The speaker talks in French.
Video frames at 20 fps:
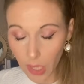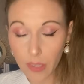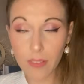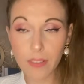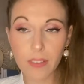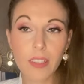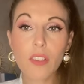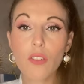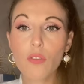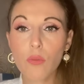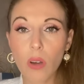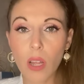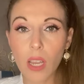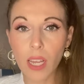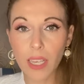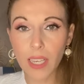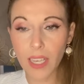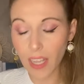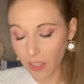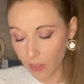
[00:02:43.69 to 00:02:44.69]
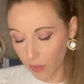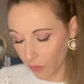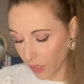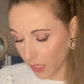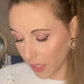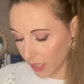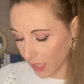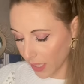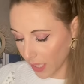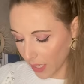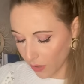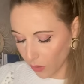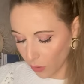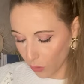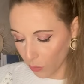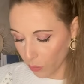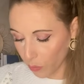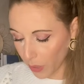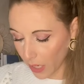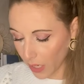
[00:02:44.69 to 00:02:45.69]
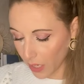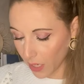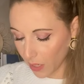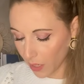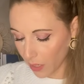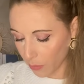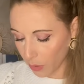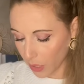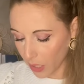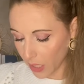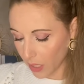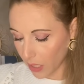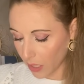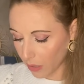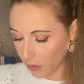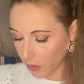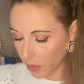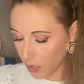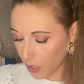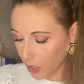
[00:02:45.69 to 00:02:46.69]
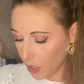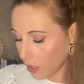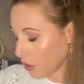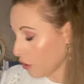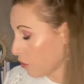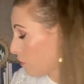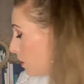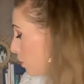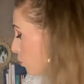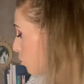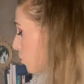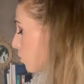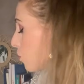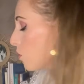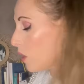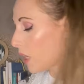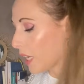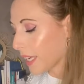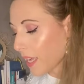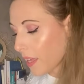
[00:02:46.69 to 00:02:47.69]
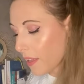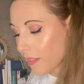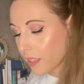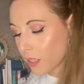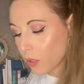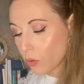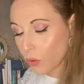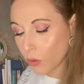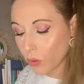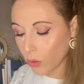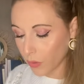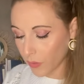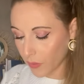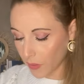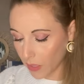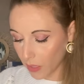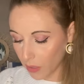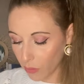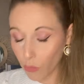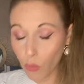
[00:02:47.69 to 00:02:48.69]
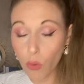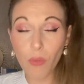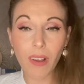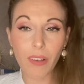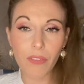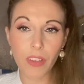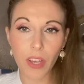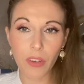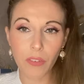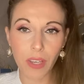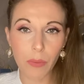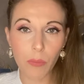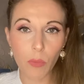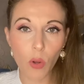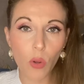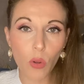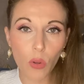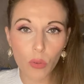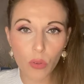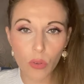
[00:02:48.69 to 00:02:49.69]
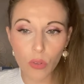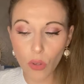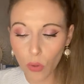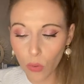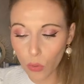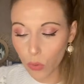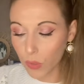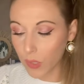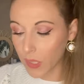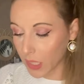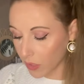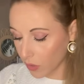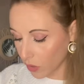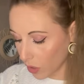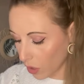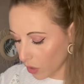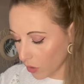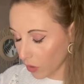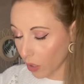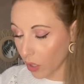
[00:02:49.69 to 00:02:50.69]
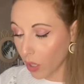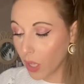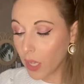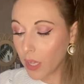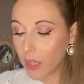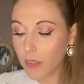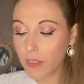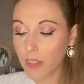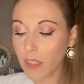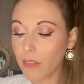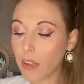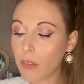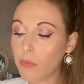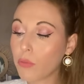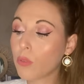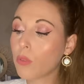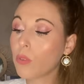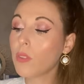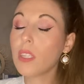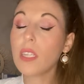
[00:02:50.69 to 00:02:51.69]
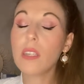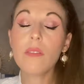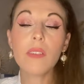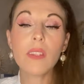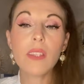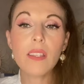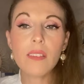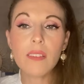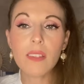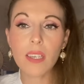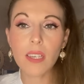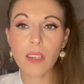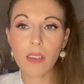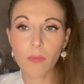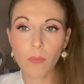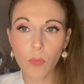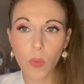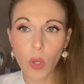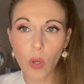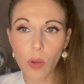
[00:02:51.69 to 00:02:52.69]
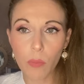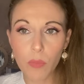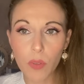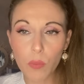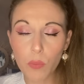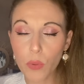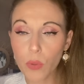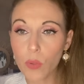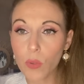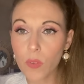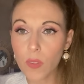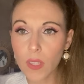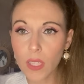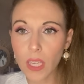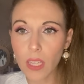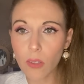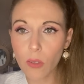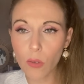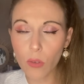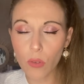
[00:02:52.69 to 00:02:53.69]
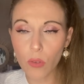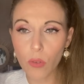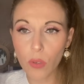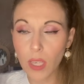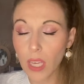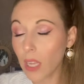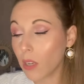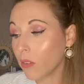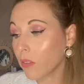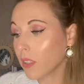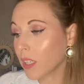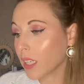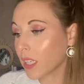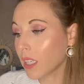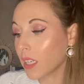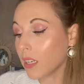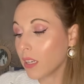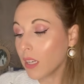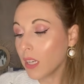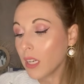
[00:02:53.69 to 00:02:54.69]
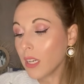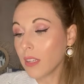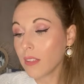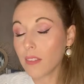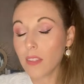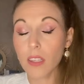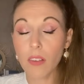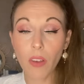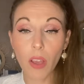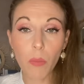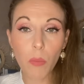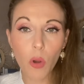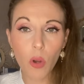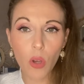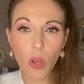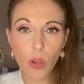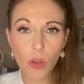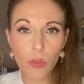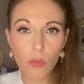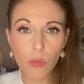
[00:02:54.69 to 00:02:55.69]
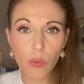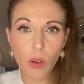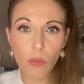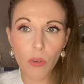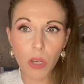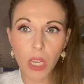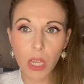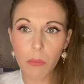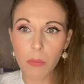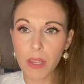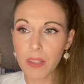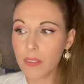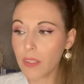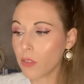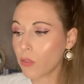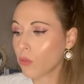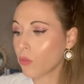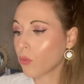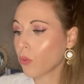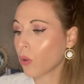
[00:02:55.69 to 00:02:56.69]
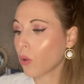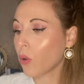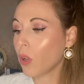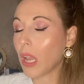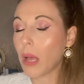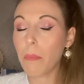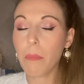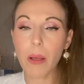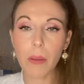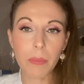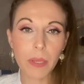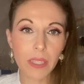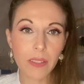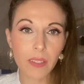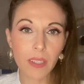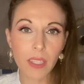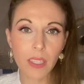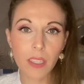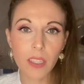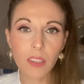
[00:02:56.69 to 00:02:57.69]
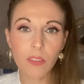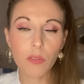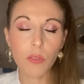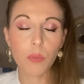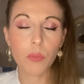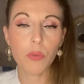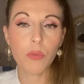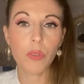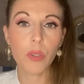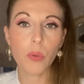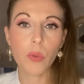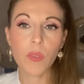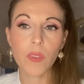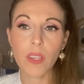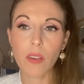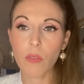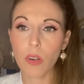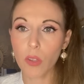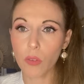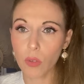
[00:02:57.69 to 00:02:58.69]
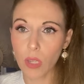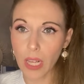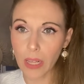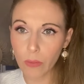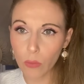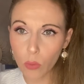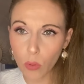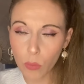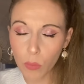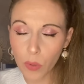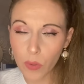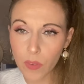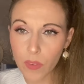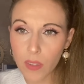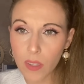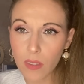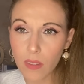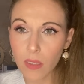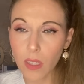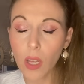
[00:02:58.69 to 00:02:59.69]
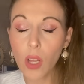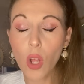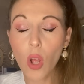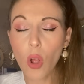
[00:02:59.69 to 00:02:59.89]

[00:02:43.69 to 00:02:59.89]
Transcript: Si je vois la case 24 par là, eh ben, elle est là. Je vais juste la garder de côté. On va faire vraiment dans le désordre. Ça va vous donner une idée un petit peu de ce qu'il y a dans ce calendrier. C'est vraiment encore une fois voilà basé sur euh, la papeterie. Vous pouvez aussi avoir de la gourmandise.